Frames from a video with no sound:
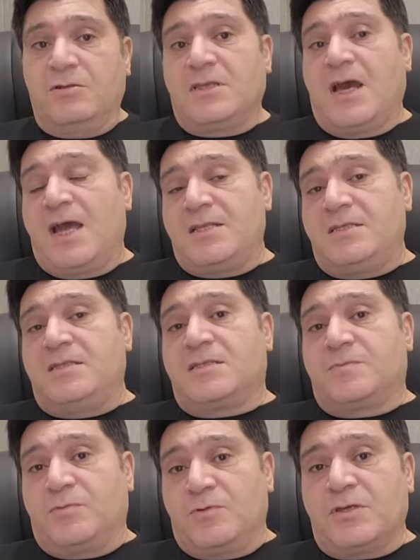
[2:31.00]
это один из
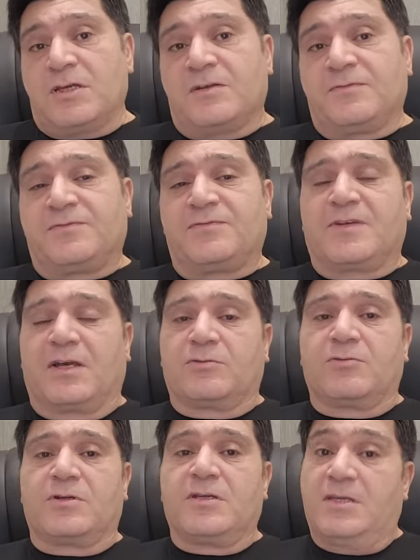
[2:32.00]
блогеров,
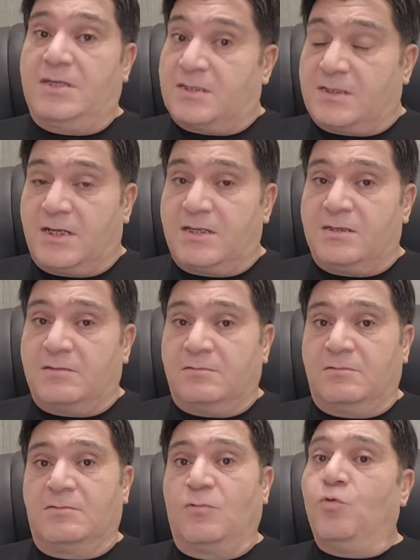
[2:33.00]
который искренен,
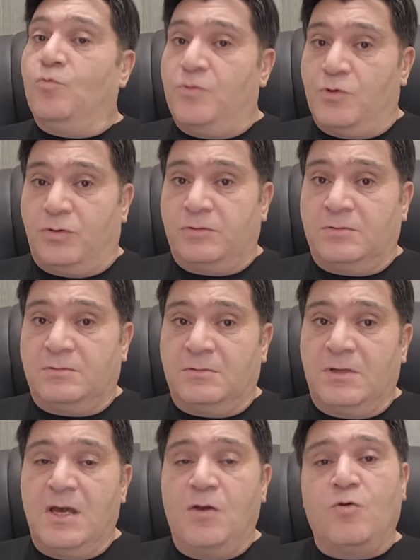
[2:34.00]
умен,
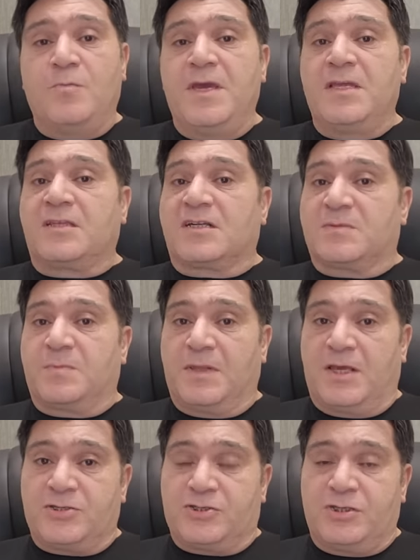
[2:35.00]
умеет
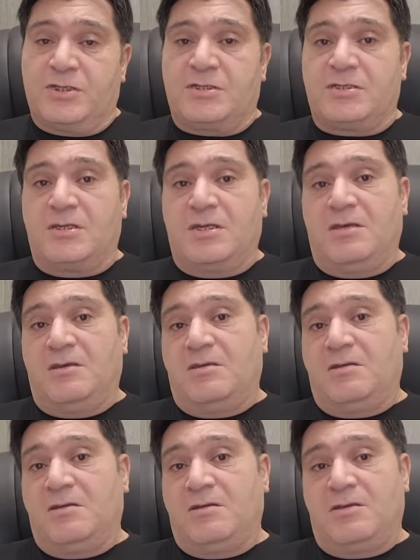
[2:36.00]
расположить,
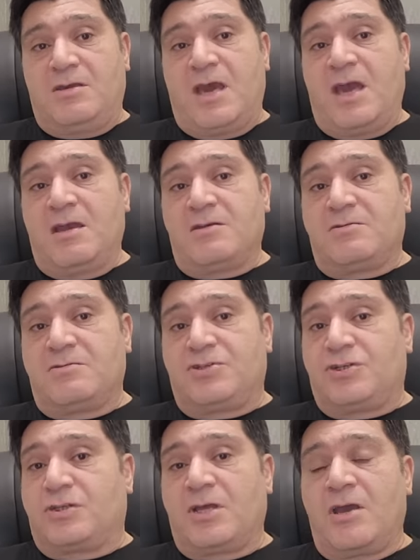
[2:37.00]
и я э,
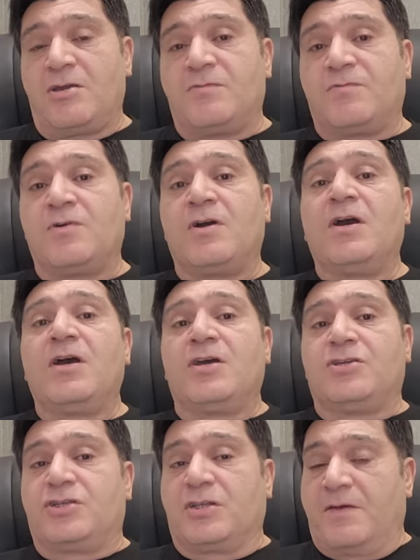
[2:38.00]
считаю его
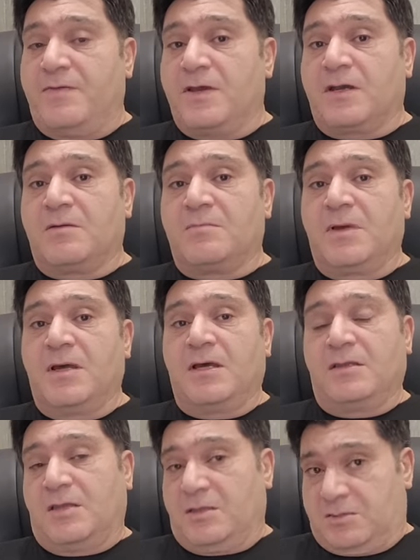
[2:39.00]
человеком
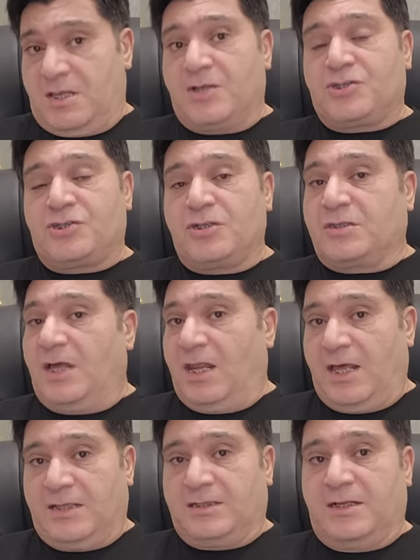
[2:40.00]
достаточно
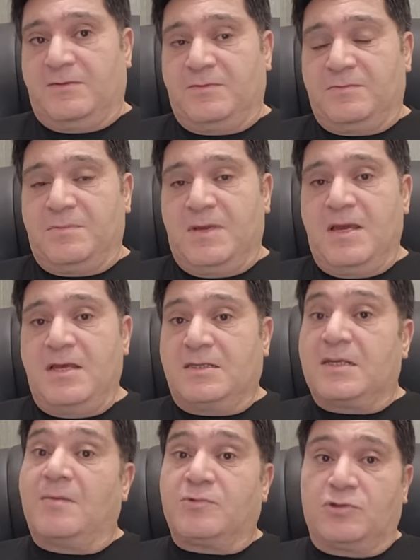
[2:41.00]
талантливым.
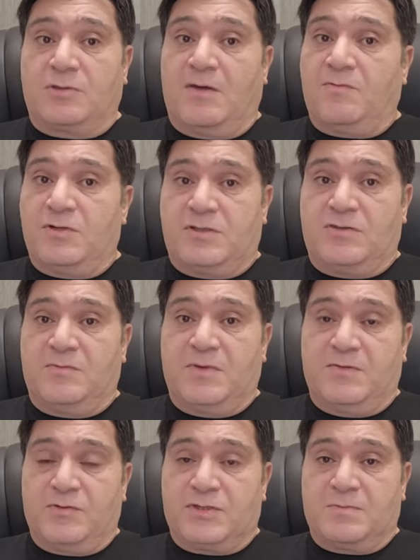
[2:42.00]
Сам с удовольствием
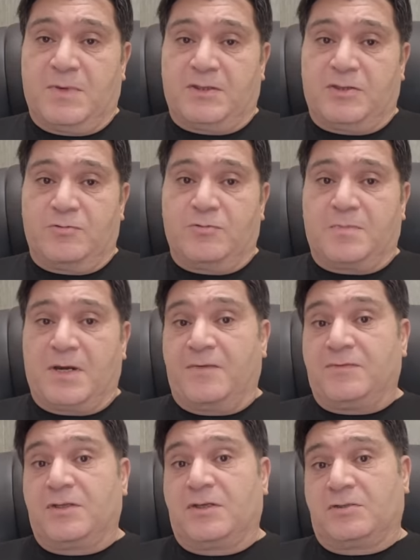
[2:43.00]
его смотрю.
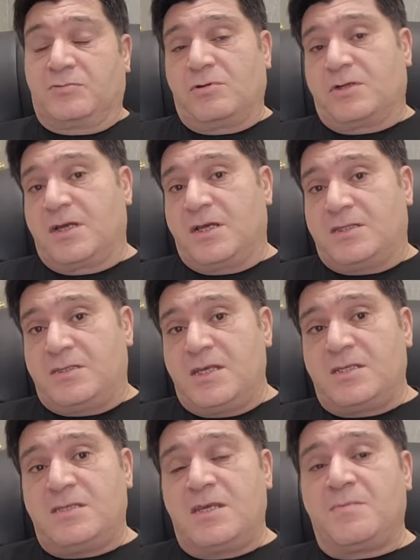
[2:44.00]
Правда, только
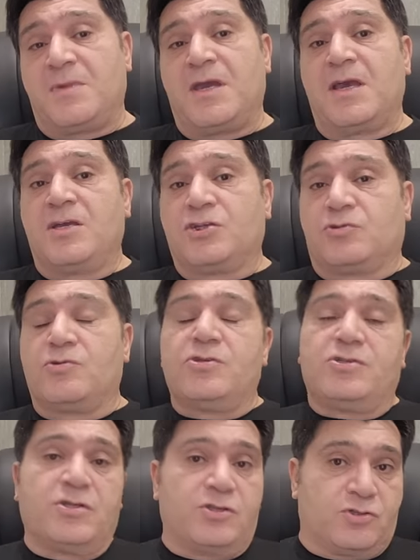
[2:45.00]
те темы, что
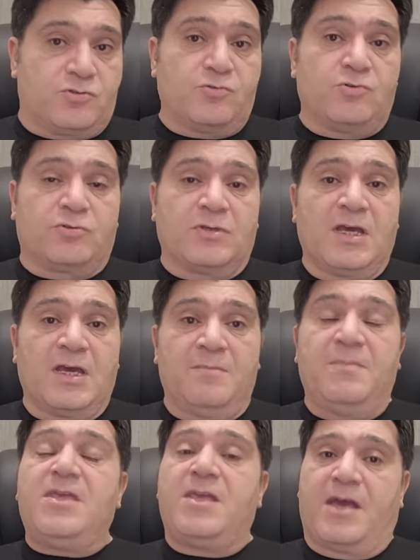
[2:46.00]
интересуют
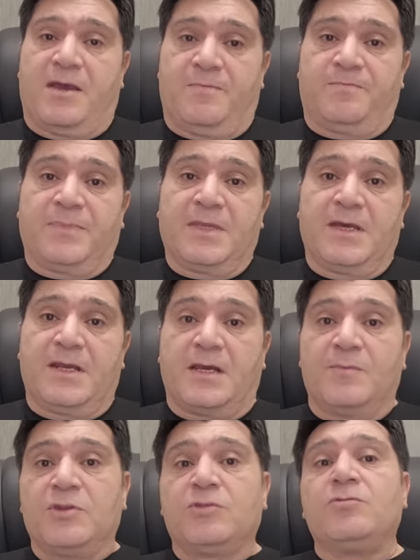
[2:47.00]
меня.
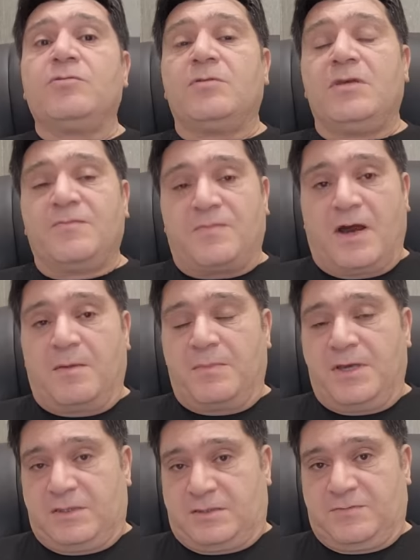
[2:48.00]
Рекомендую и вам
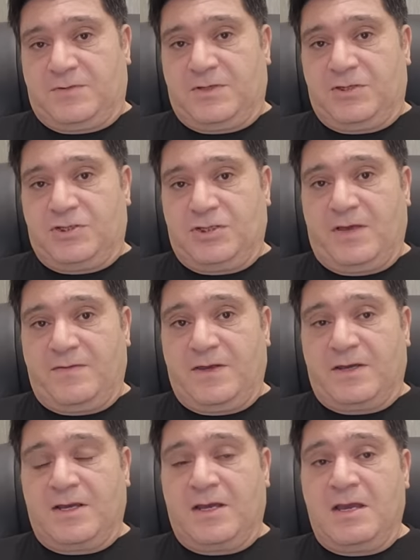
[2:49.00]
этого
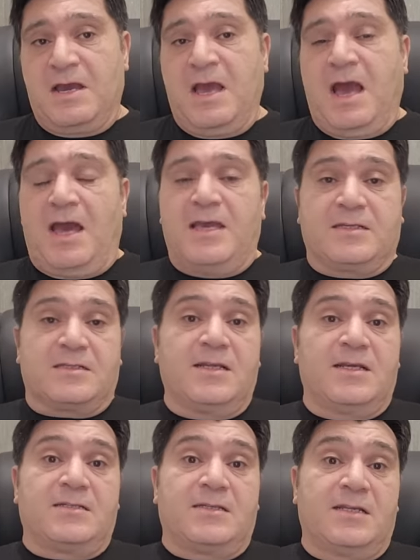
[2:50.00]
человека. А
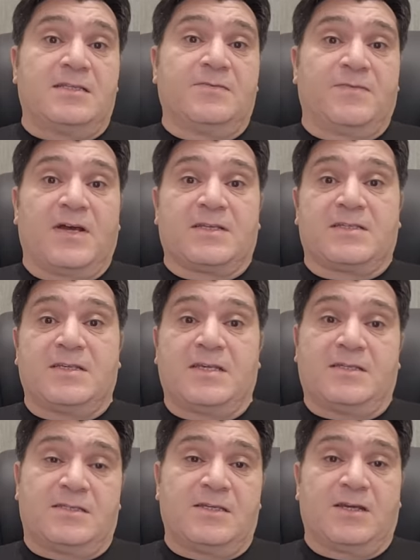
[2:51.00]
если среди вас
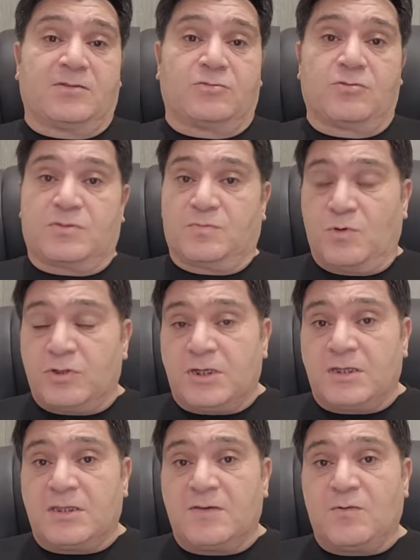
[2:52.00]
есть те, кто
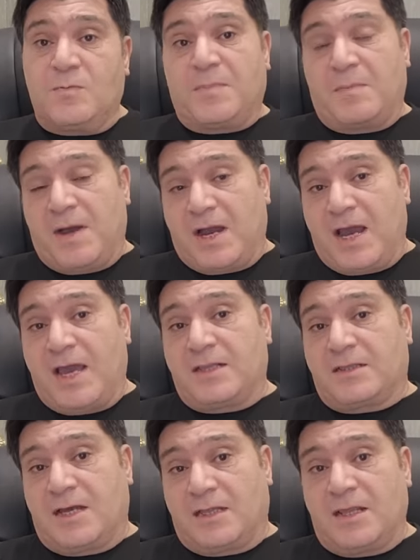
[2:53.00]
смотрит его,
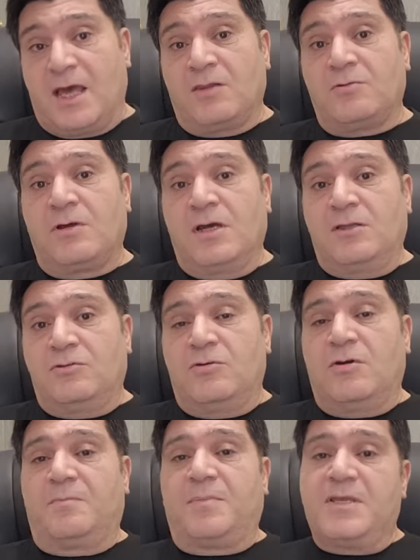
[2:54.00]
помогает каналу,
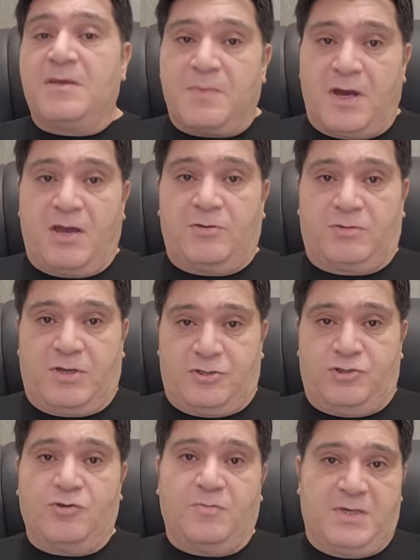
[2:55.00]
то понимают, о
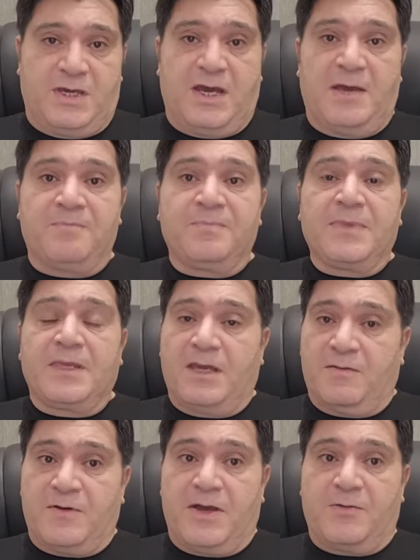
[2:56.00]
чем я
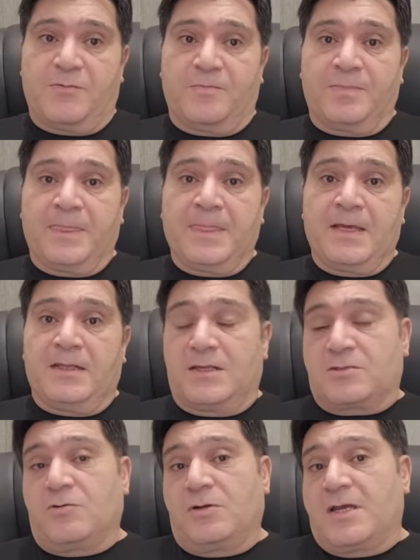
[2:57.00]
говорю.
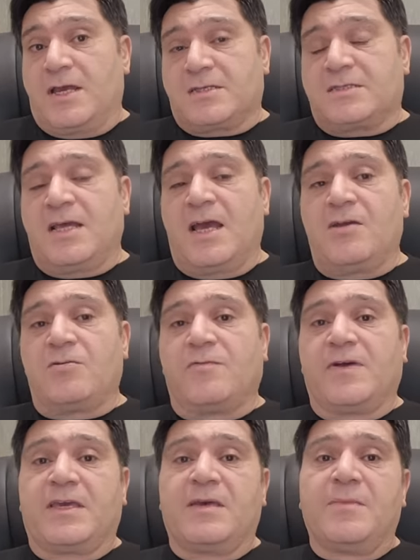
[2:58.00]
Насколько я знаю,
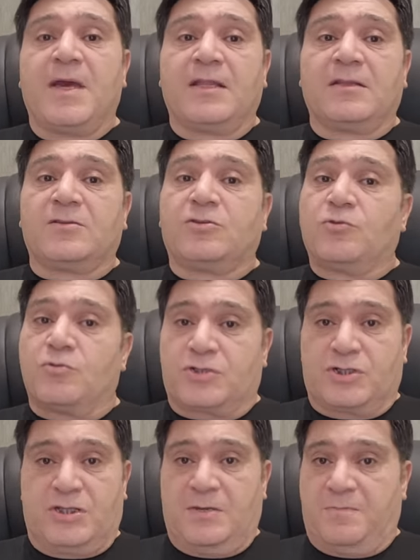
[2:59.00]
Вакимян тоже не